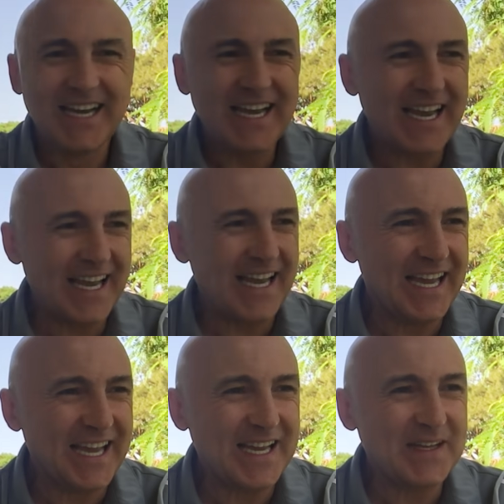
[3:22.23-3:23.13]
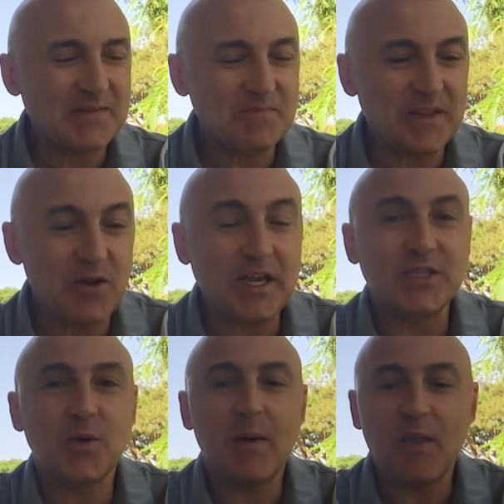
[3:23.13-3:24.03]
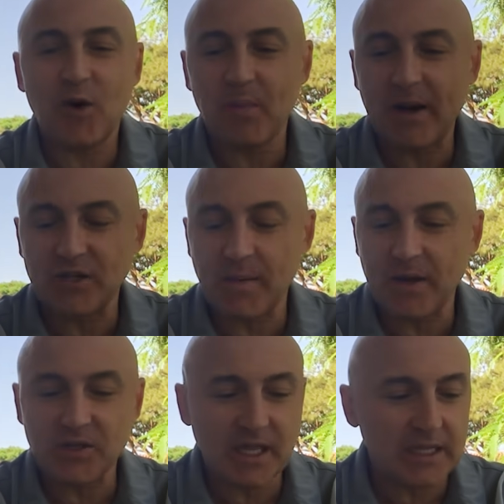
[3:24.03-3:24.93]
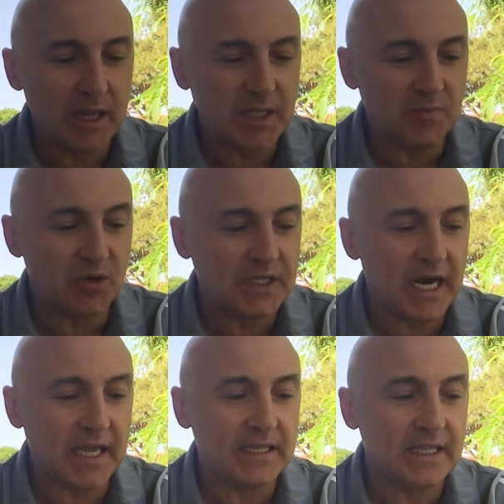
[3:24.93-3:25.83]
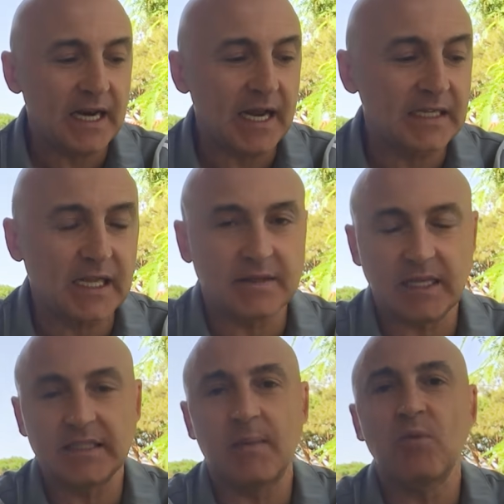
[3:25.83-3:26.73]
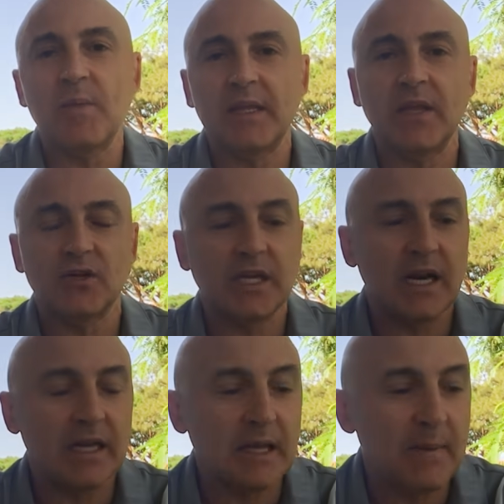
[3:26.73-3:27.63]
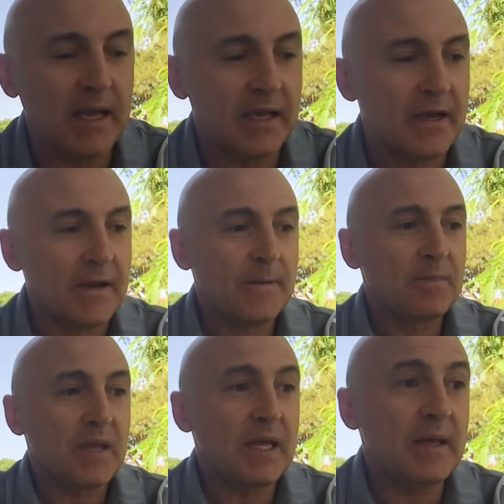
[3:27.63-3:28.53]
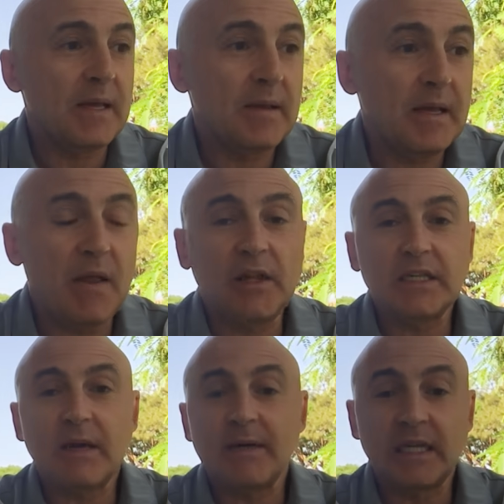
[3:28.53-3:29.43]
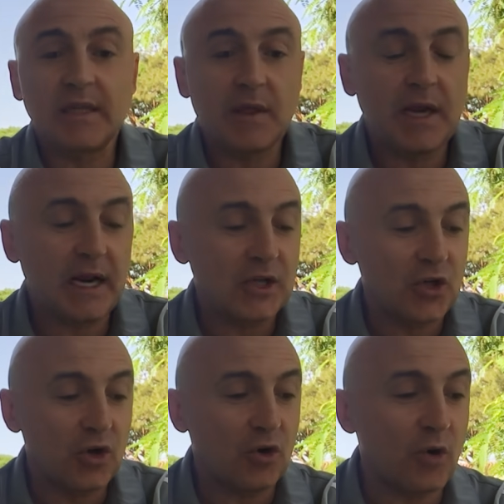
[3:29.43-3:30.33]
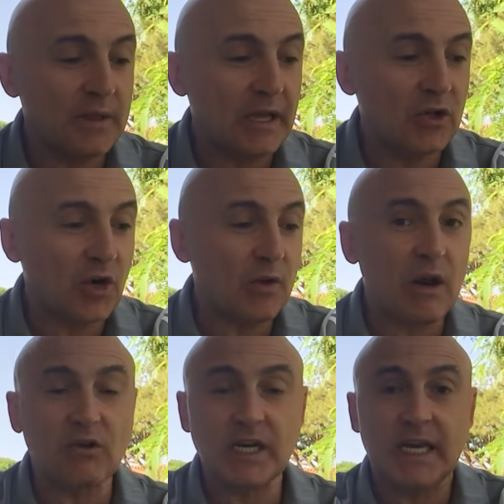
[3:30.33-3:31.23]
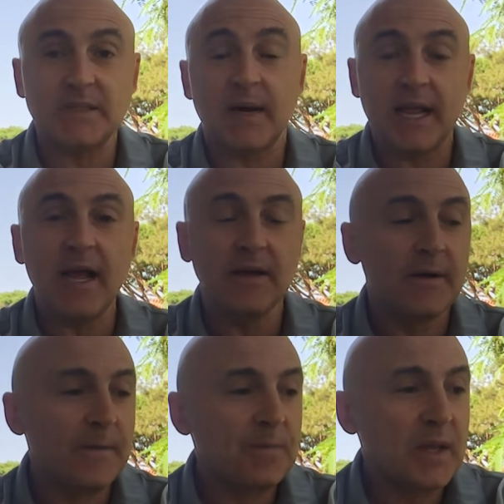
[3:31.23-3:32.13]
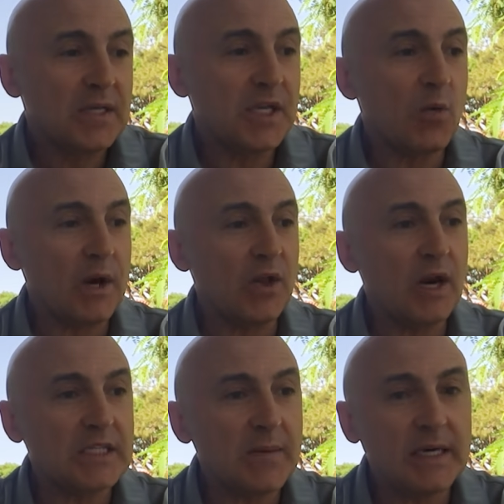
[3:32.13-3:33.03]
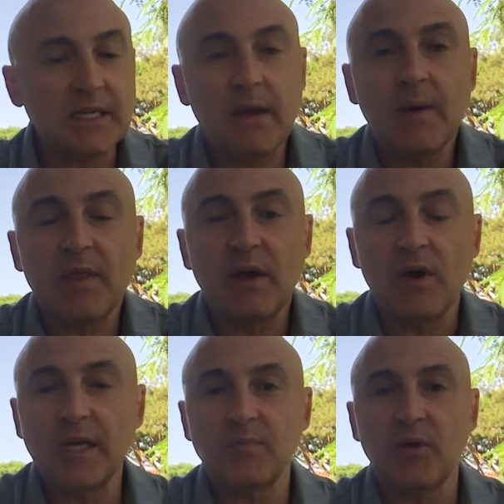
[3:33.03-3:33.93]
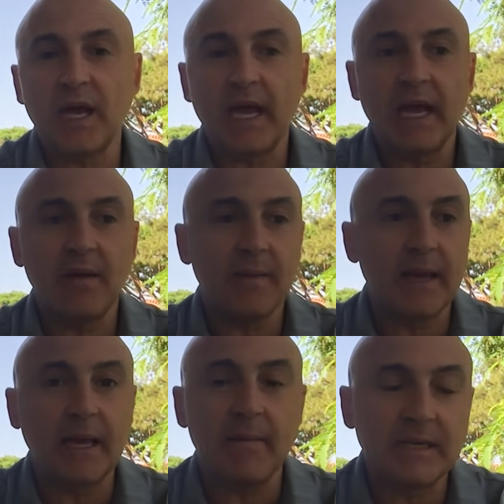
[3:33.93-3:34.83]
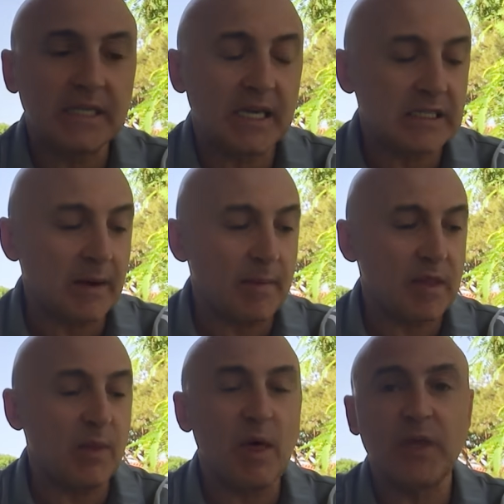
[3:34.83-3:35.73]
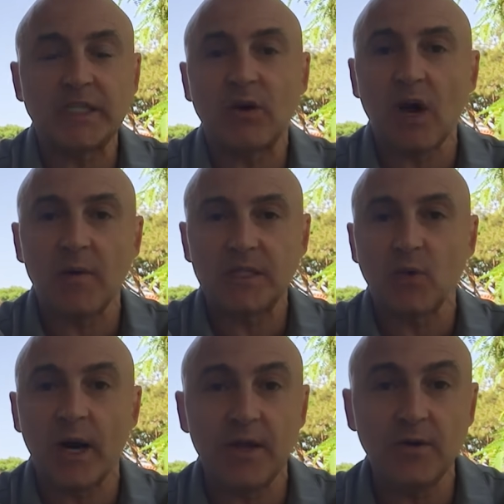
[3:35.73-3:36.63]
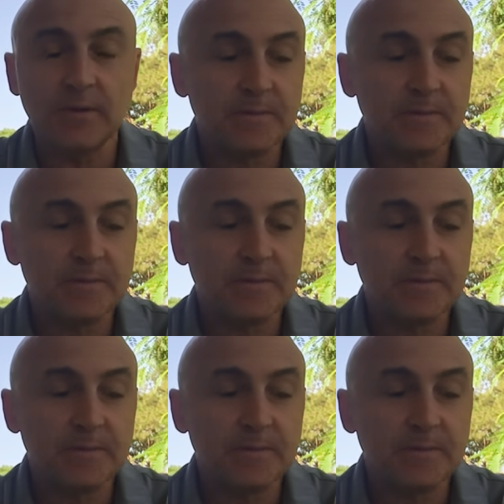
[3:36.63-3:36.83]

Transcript: Eh, digo que estuve hablando con varios amigos de Teiz Sports en Argentina que están muy metidos en el tema y, y el City está bastante cerca. Yo comenté el otro día una cosa que es verdad. Si Guardiola se marcha del Barcelona es porque él ve que Messi estaba empezando a hacerse con el vestuario,